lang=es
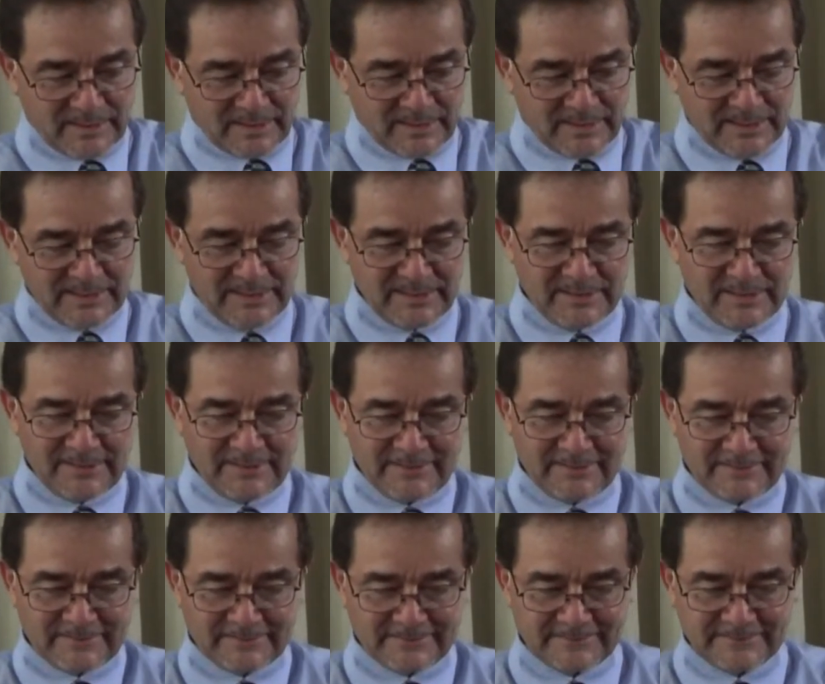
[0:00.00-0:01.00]
hay
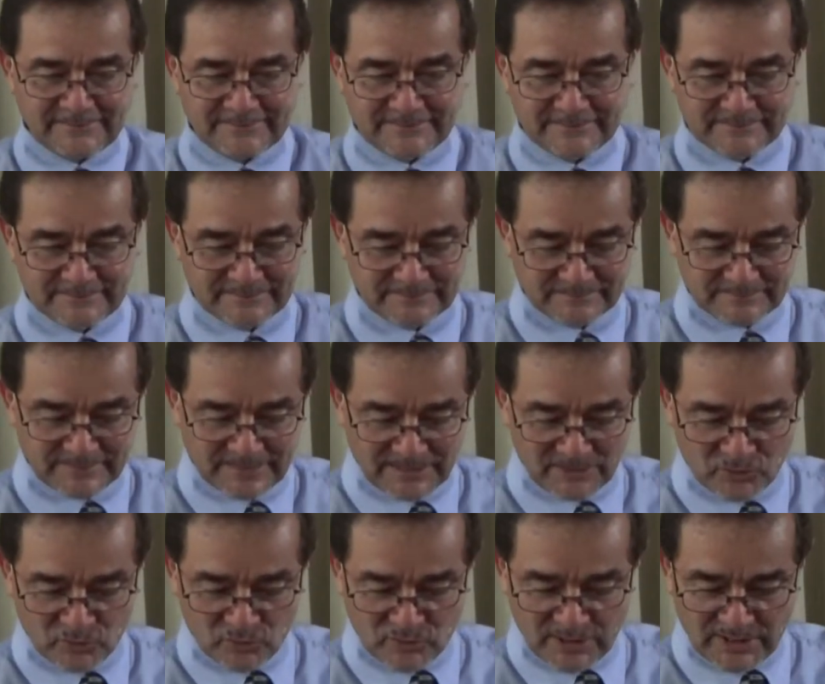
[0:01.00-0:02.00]

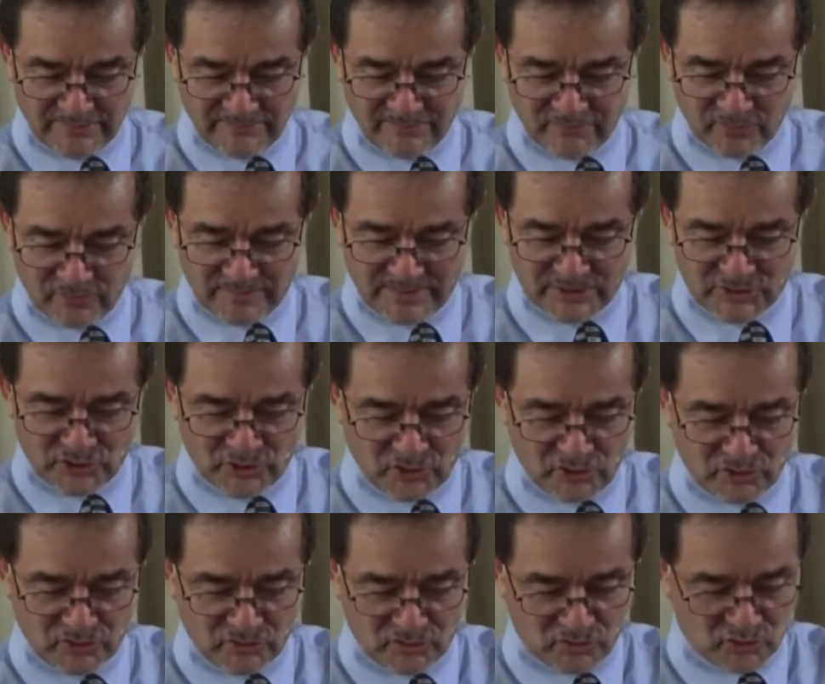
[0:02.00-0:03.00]
alguna
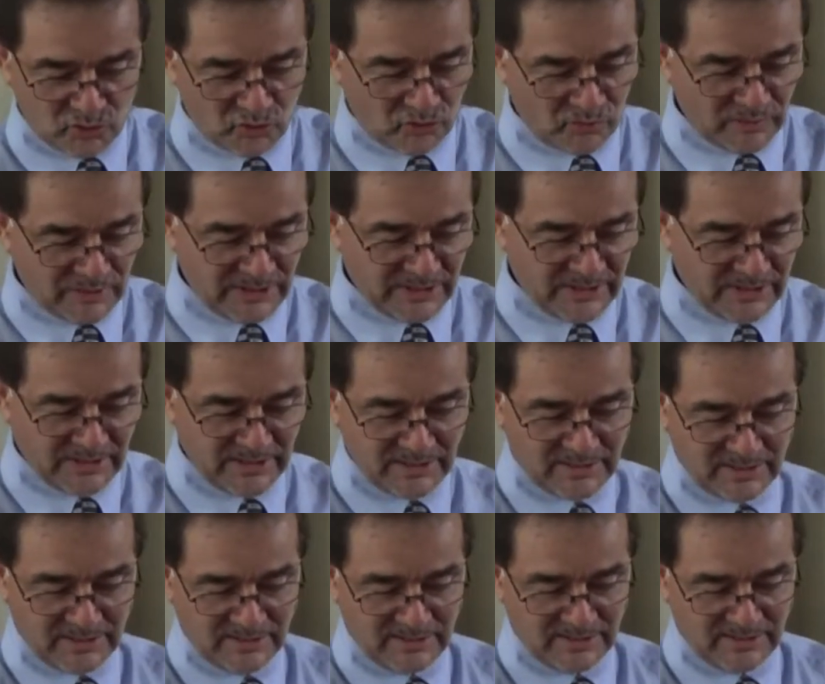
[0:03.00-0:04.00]
información sobre
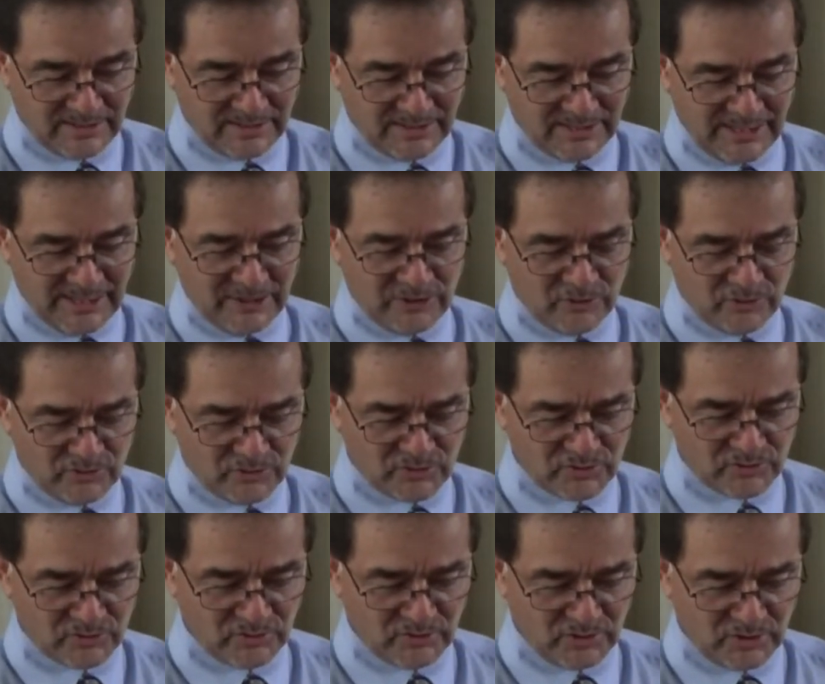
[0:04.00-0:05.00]

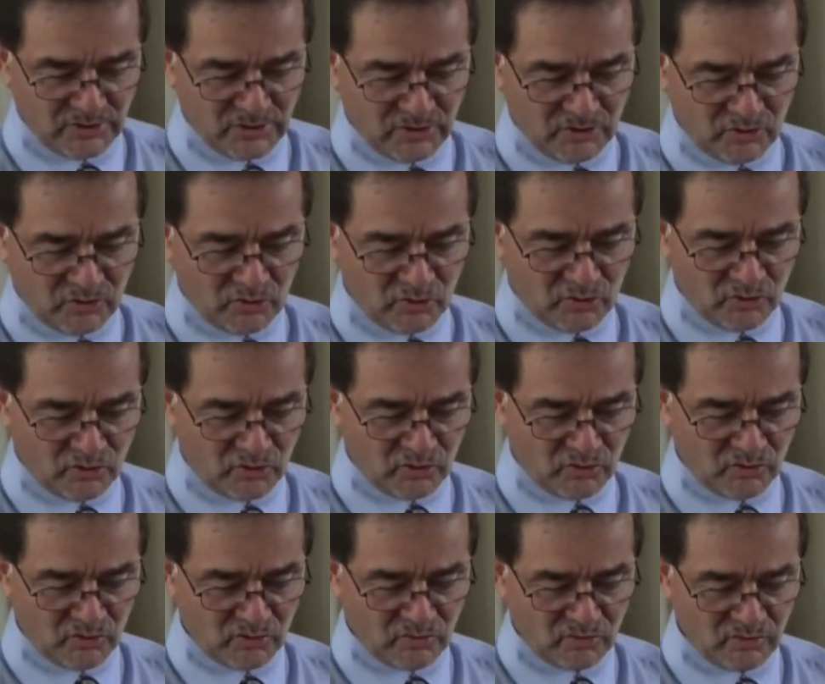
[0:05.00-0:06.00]
ellos,
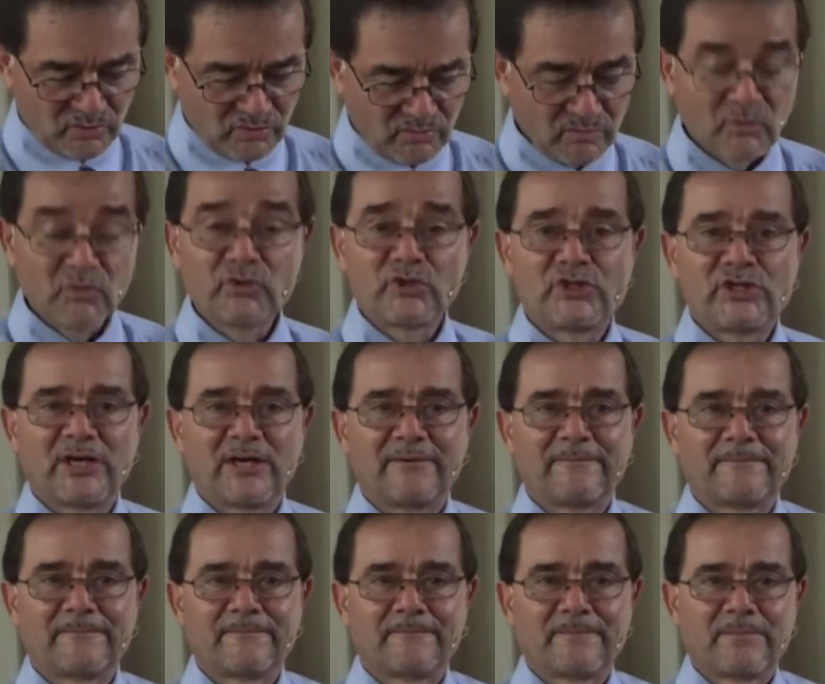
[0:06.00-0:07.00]
no mucha,
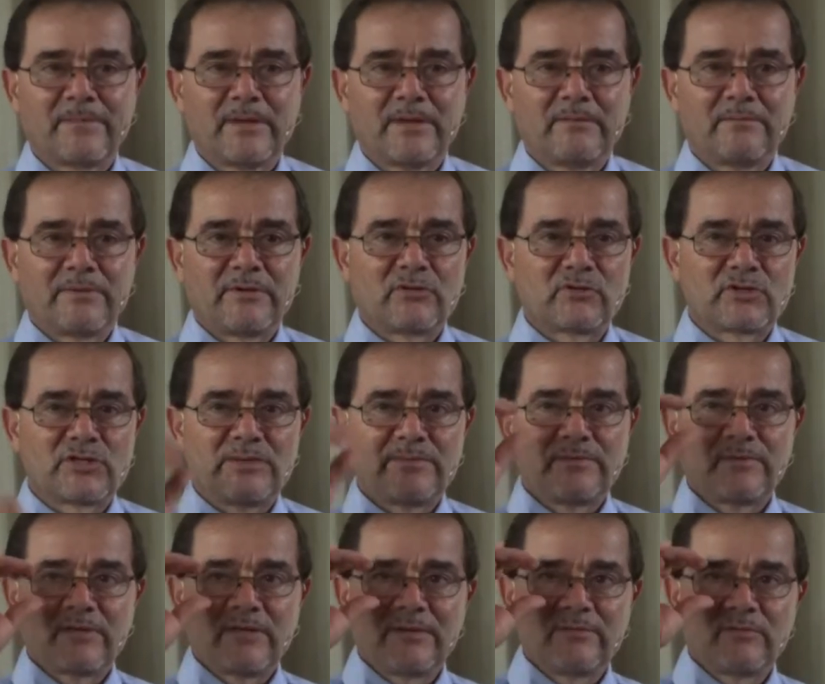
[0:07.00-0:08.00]
pero sí
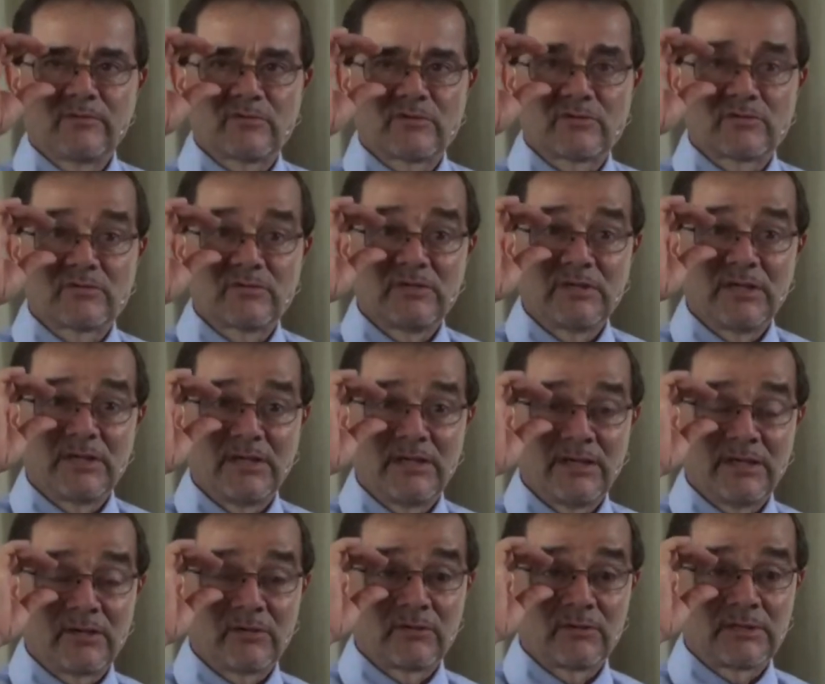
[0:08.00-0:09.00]
podemos
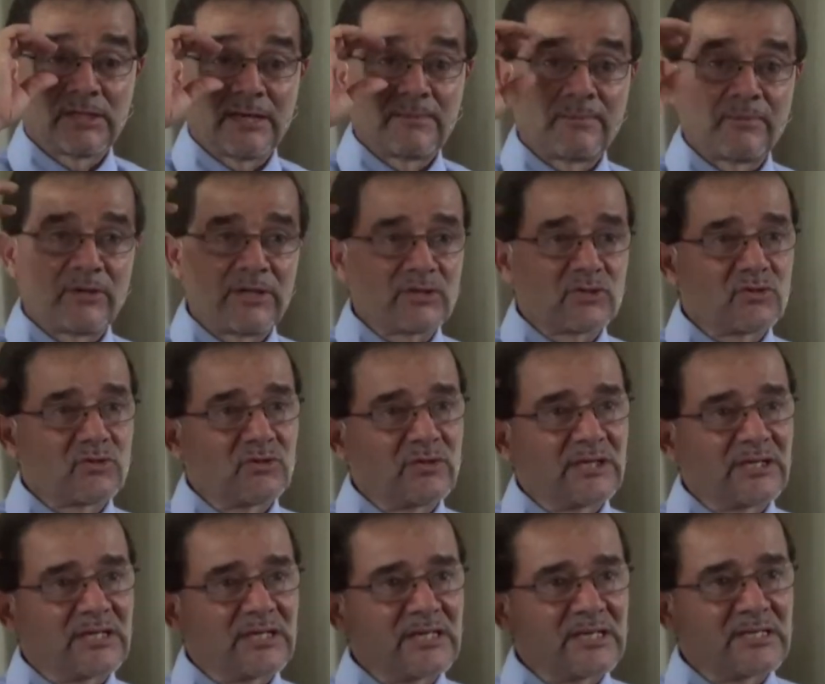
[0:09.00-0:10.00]
encontrar. Por eso
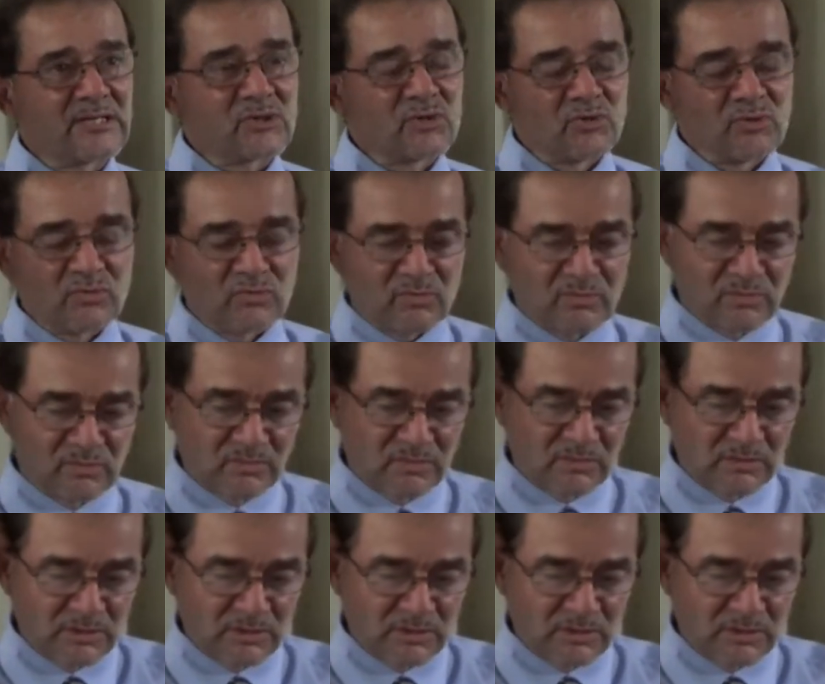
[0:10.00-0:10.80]
es que es un